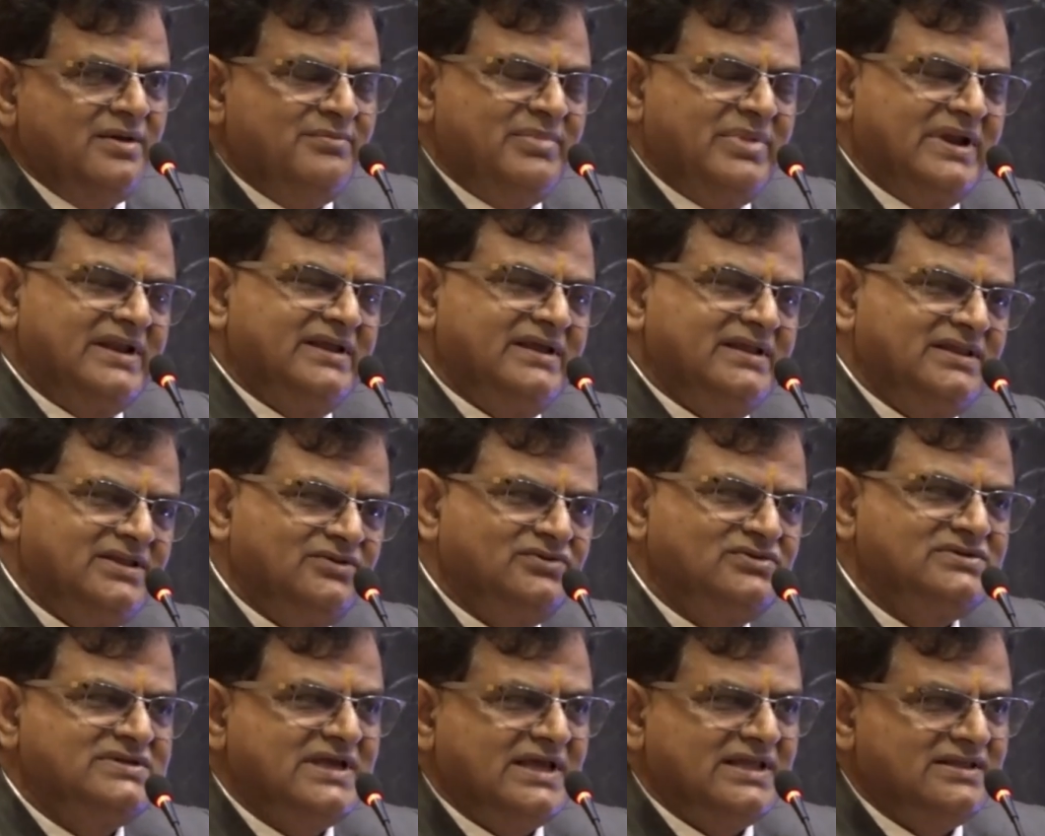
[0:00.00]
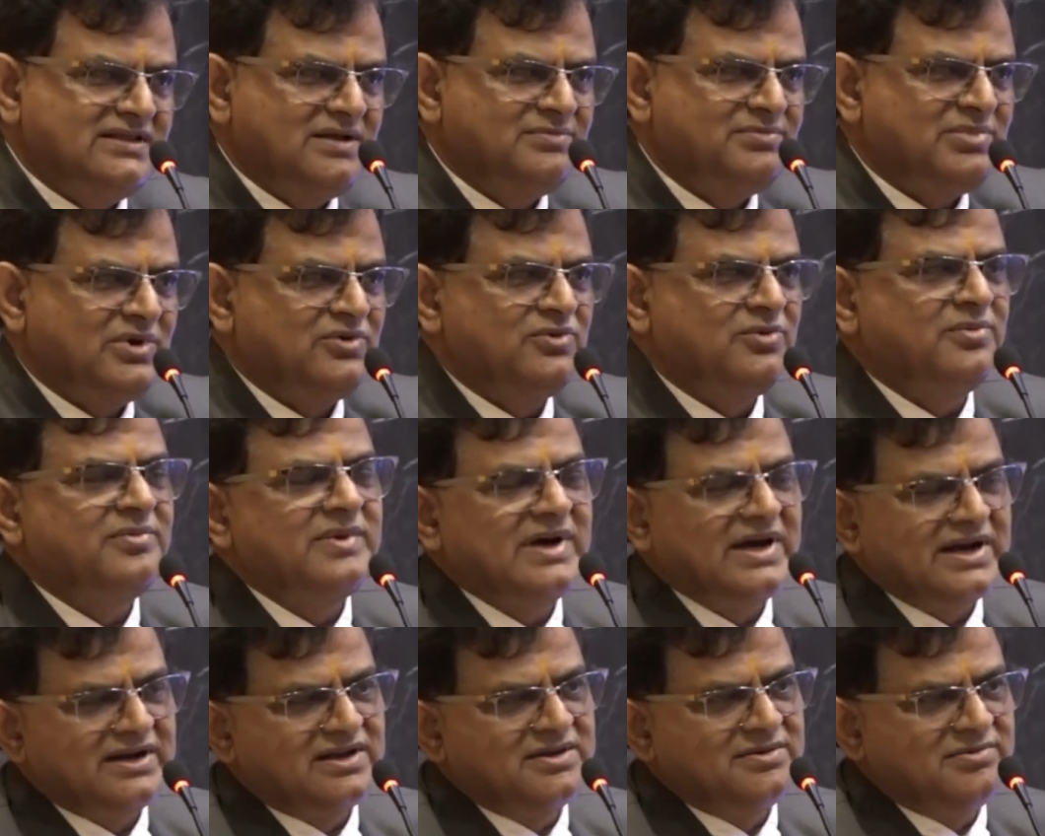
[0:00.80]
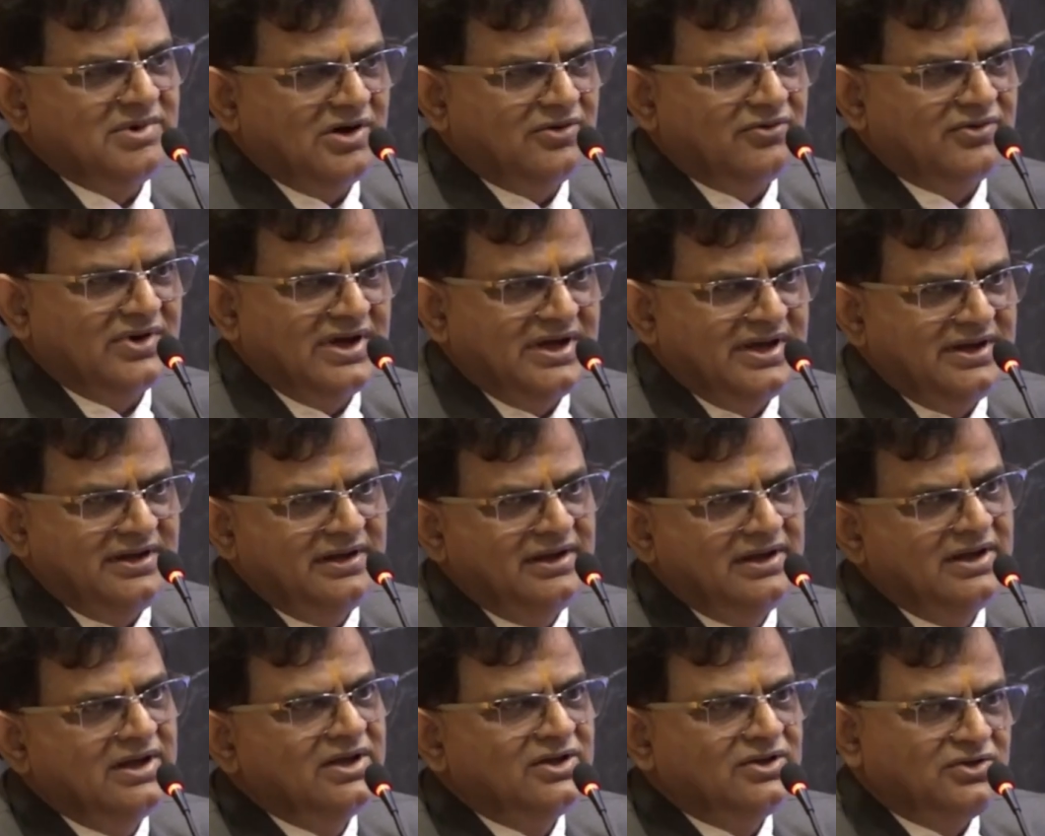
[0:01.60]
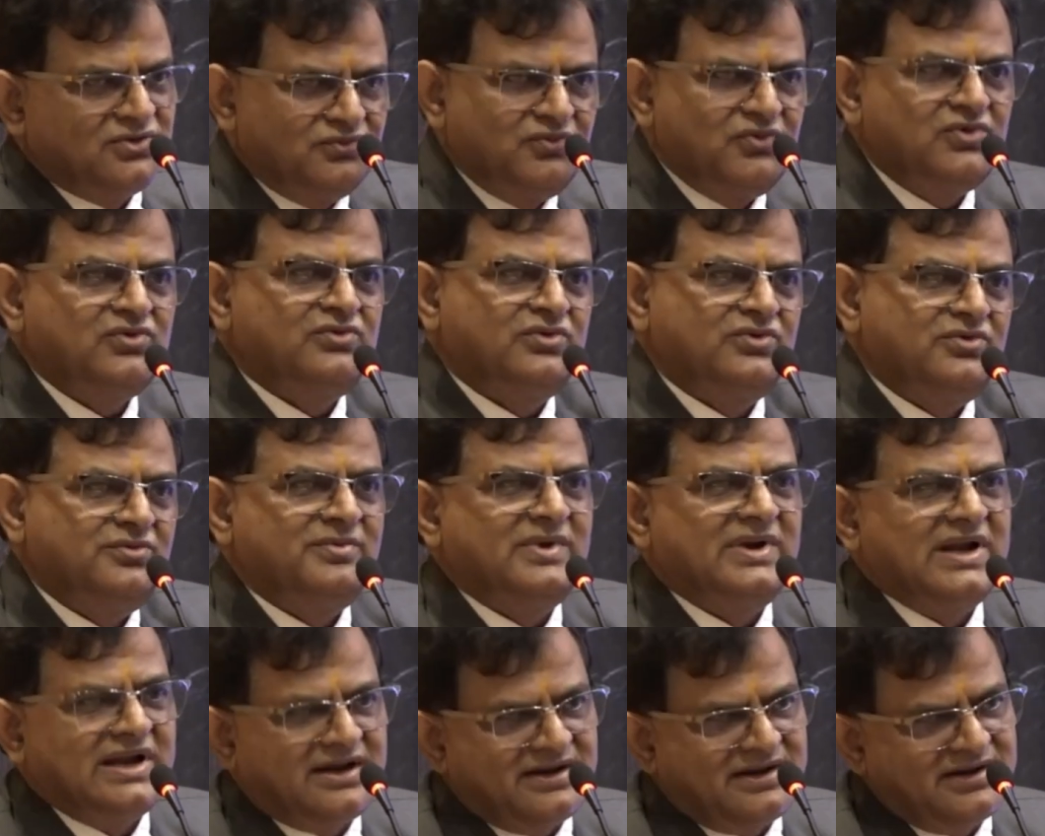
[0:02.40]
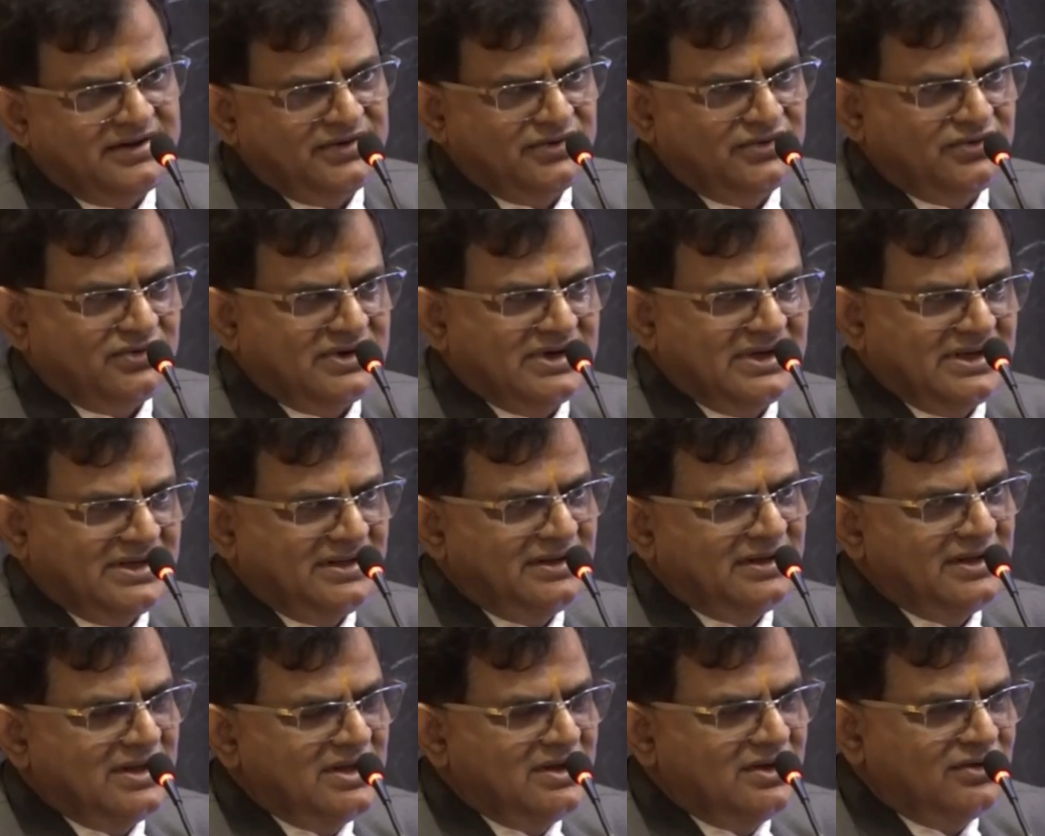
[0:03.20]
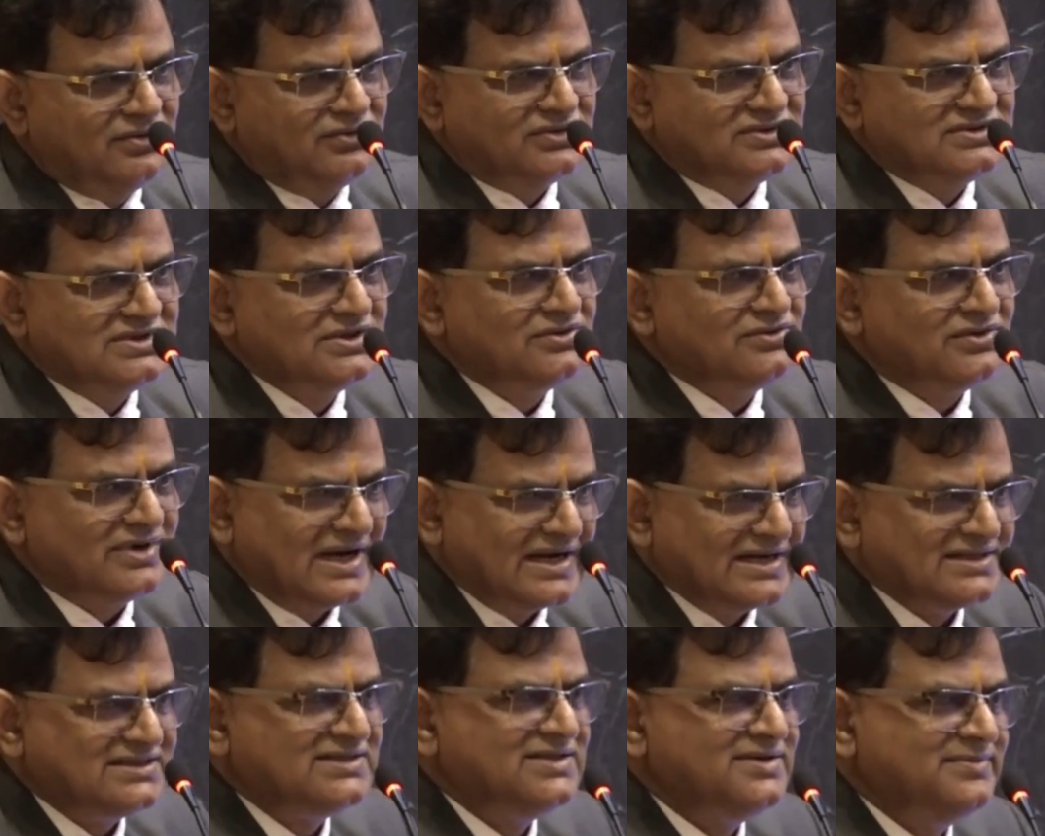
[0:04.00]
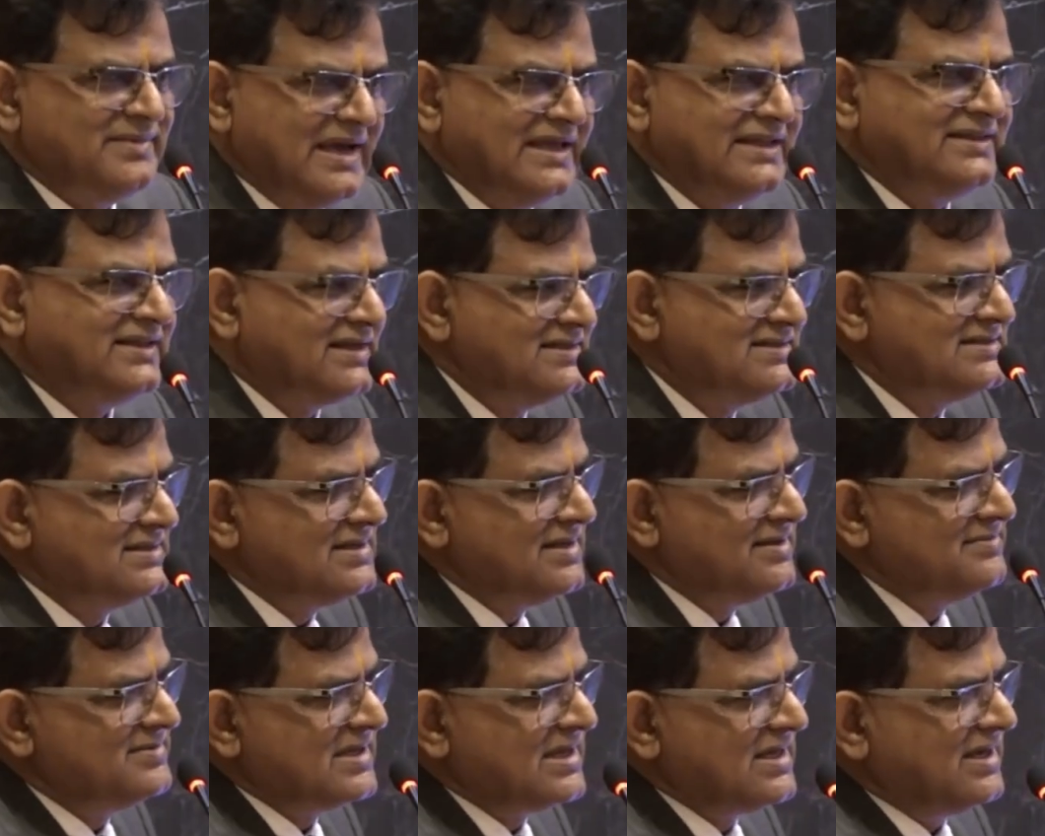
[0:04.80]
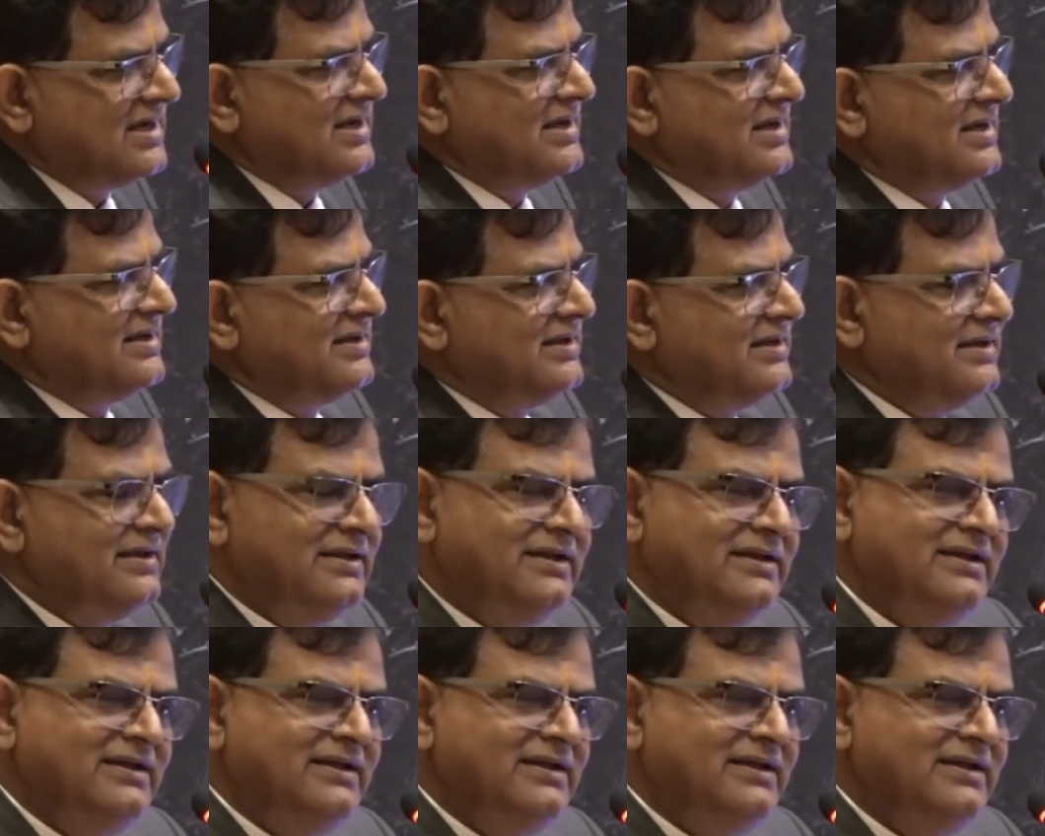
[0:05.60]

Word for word: पर यदि उसके अंदर परोपकार की भावना है तो वो गुरु बनाने योग्य है उसी को नरसिंह मेहता जी ने भी कहा है